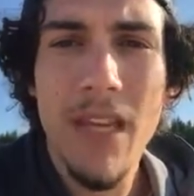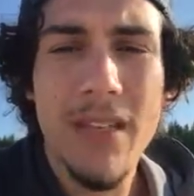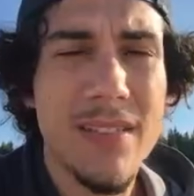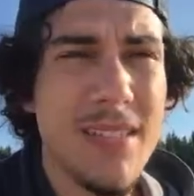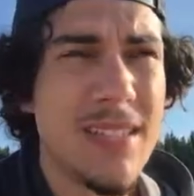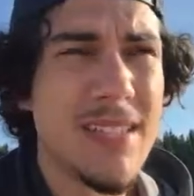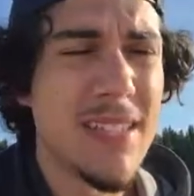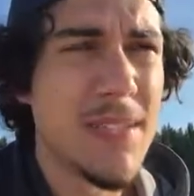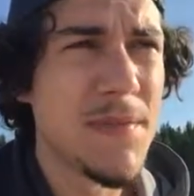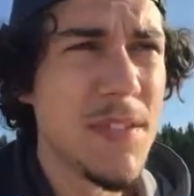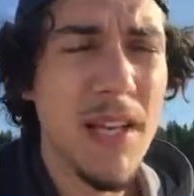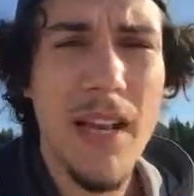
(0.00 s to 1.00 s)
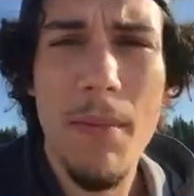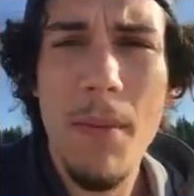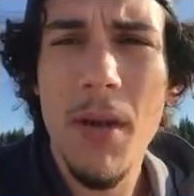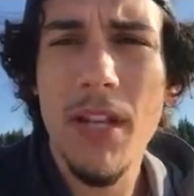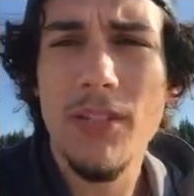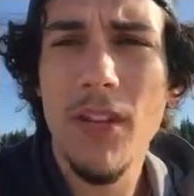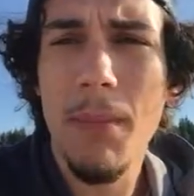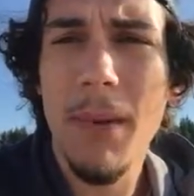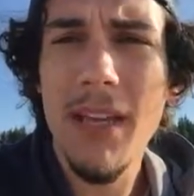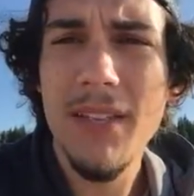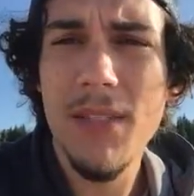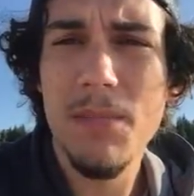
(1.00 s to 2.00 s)
euh, c'est difficile quand même en
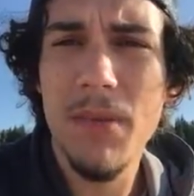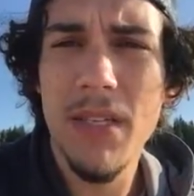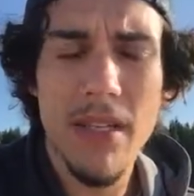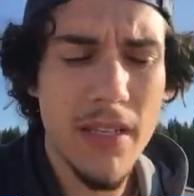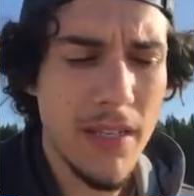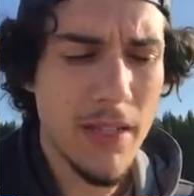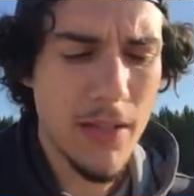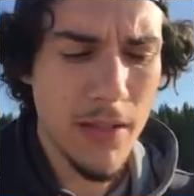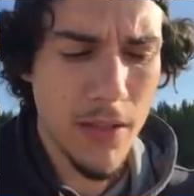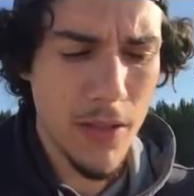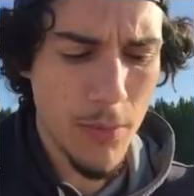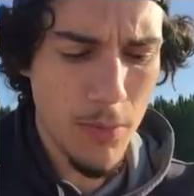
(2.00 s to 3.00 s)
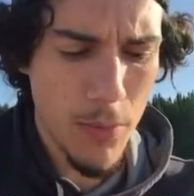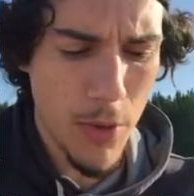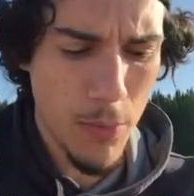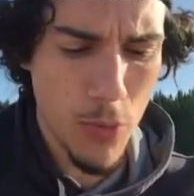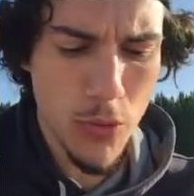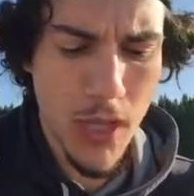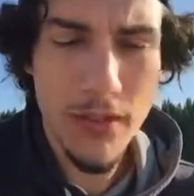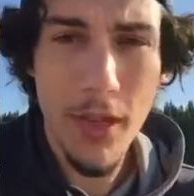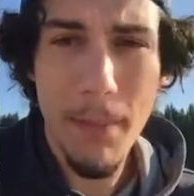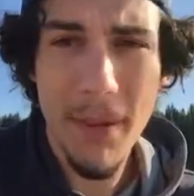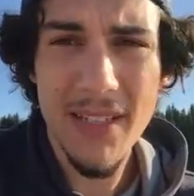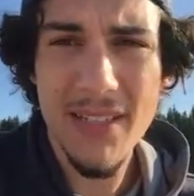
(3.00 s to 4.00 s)
entreprise, puis il y, a beaucoup
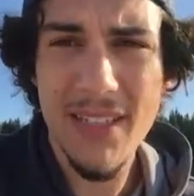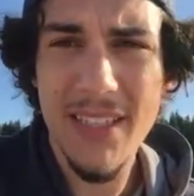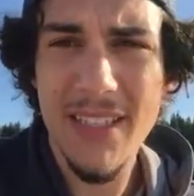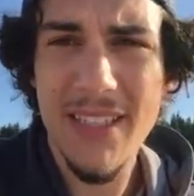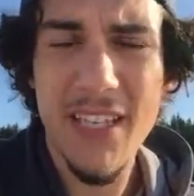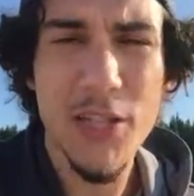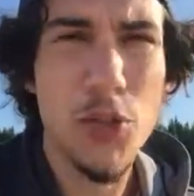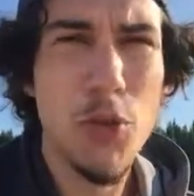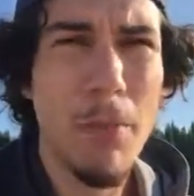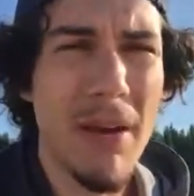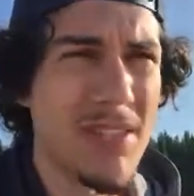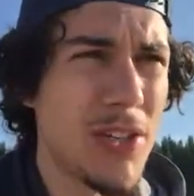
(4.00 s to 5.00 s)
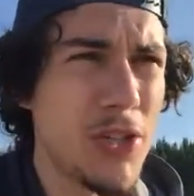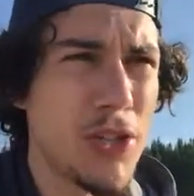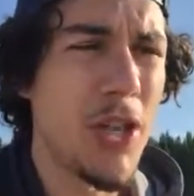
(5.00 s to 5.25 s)
d'entreprises qui, qui, échouent parce que